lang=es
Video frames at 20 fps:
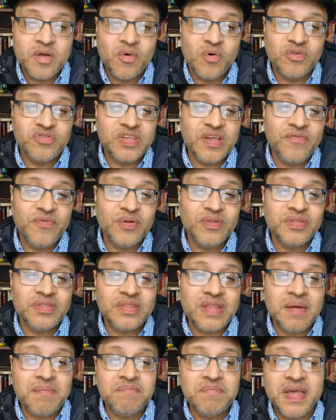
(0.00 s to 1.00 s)
Josefo
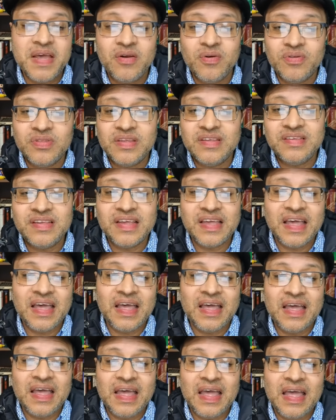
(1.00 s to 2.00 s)
también nos dice
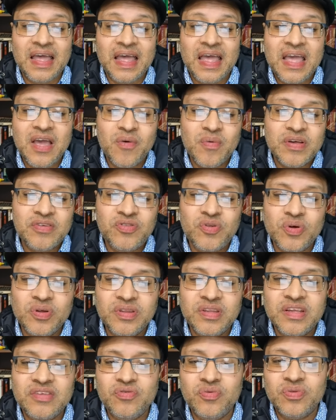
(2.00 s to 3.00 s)
que en
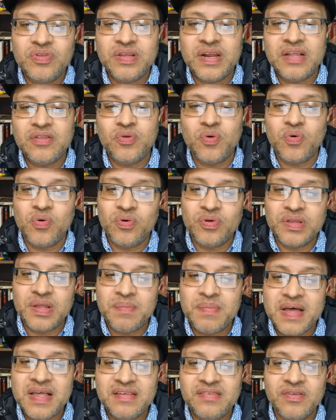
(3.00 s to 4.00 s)
cuestión de su trato con los
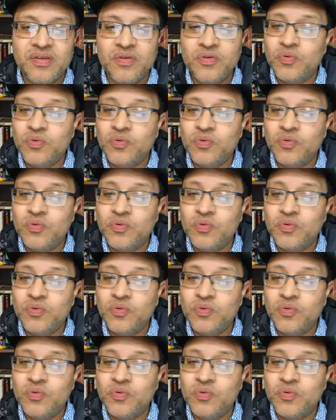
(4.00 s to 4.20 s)
demás,